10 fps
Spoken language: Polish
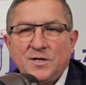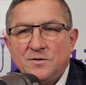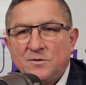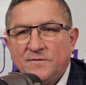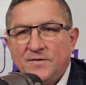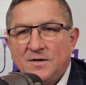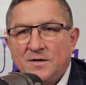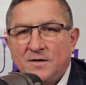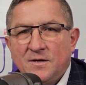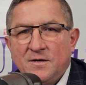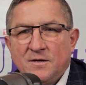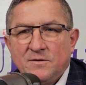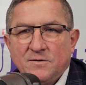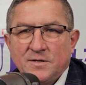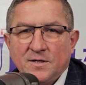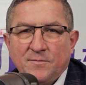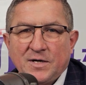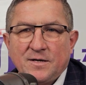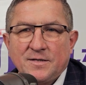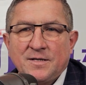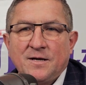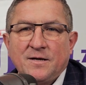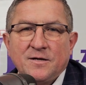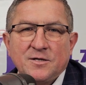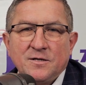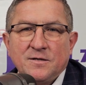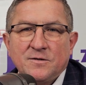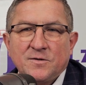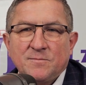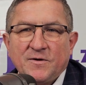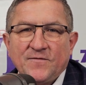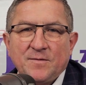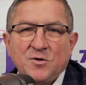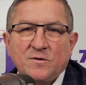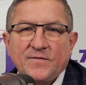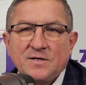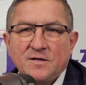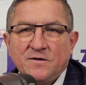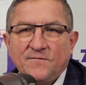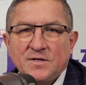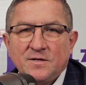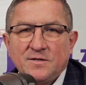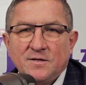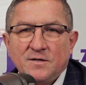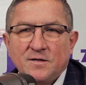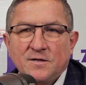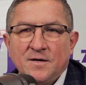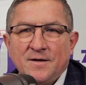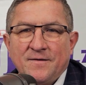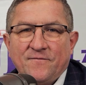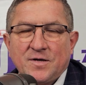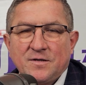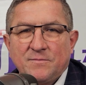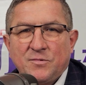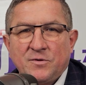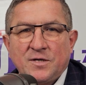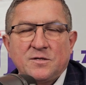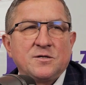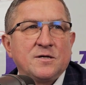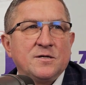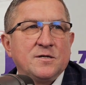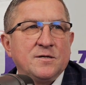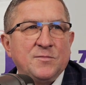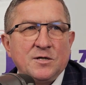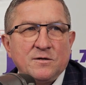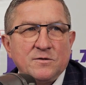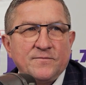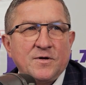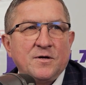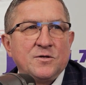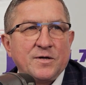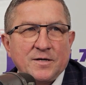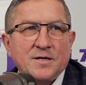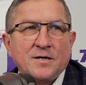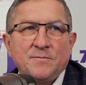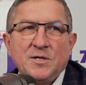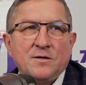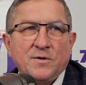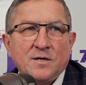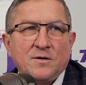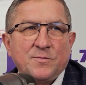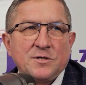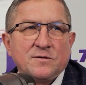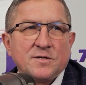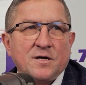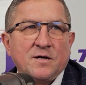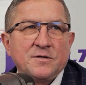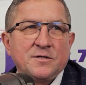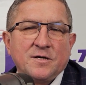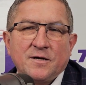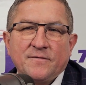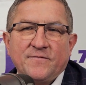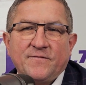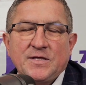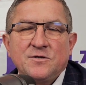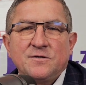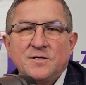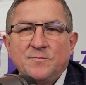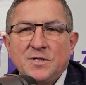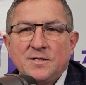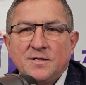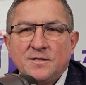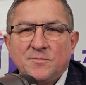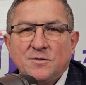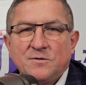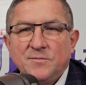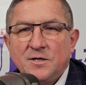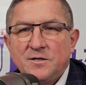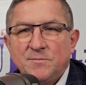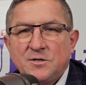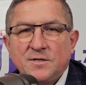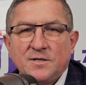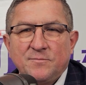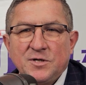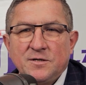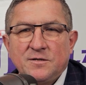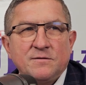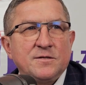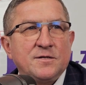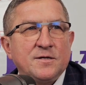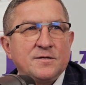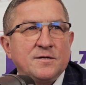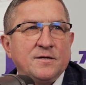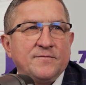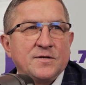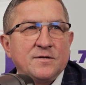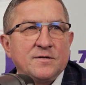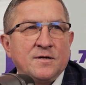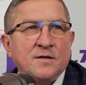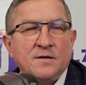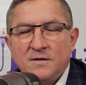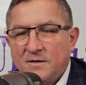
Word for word: bo na tą chwilę to jest niebagatela, jeśli rozmawiamy o kwestiach inwestycyjnych wartych ponad 40 milionów to jak na gminę Łęka Opatowska, gdzie w 2015 roku mieliśmy 350 tysięcy na inwestycje,